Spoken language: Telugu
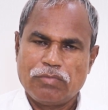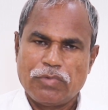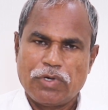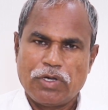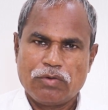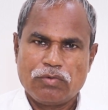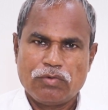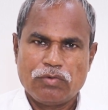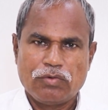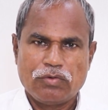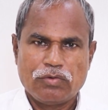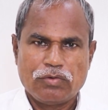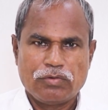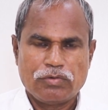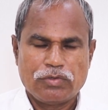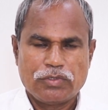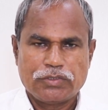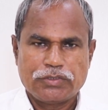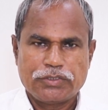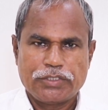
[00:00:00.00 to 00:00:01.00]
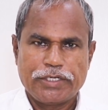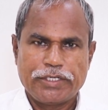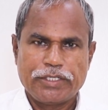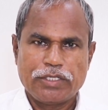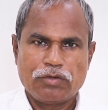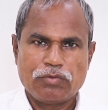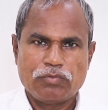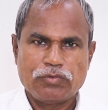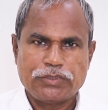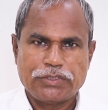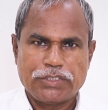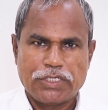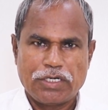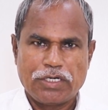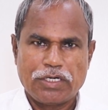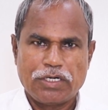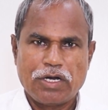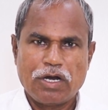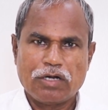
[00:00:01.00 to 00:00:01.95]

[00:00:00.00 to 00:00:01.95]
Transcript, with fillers: మాకు శ్రీధర్ బుచ్చాల